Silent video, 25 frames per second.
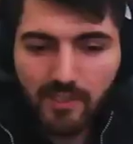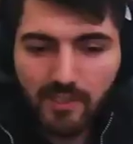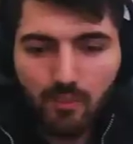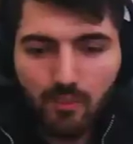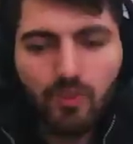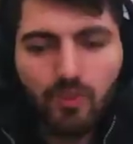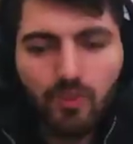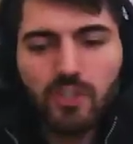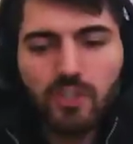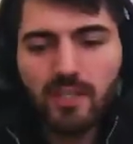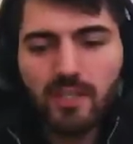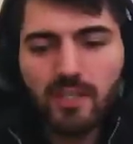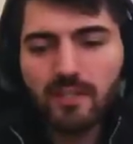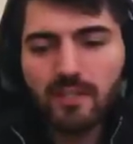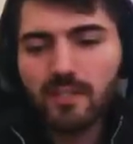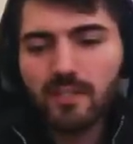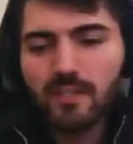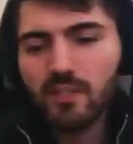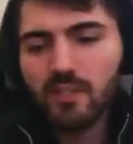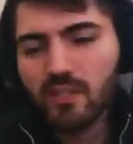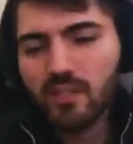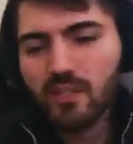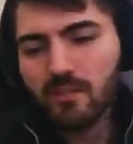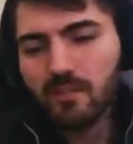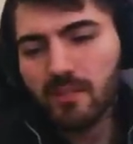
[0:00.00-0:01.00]
O işler
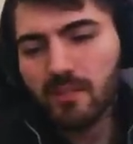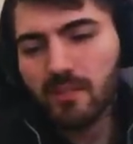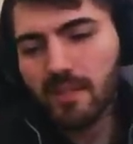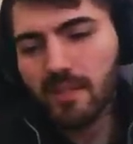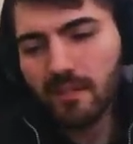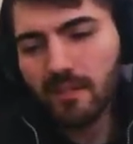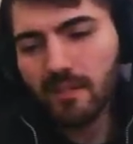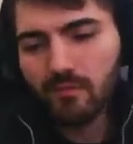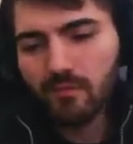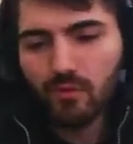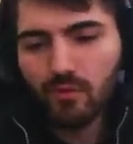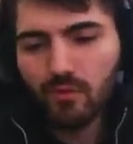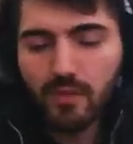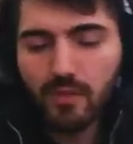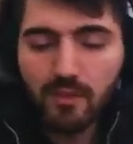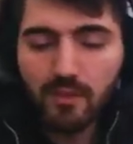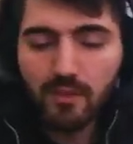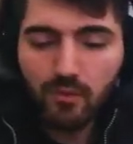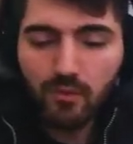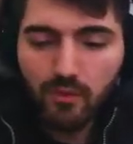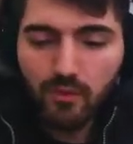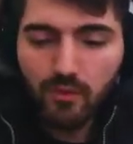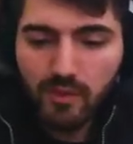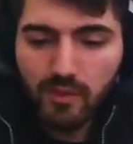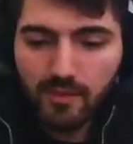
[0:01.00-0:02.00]
karışık ama diğer videolarda
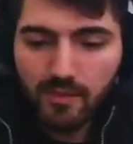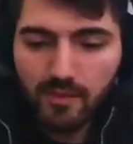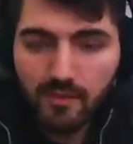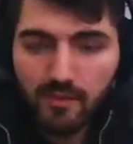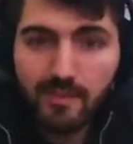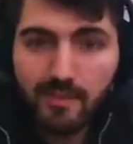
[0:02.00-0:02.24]
göreceksiniz.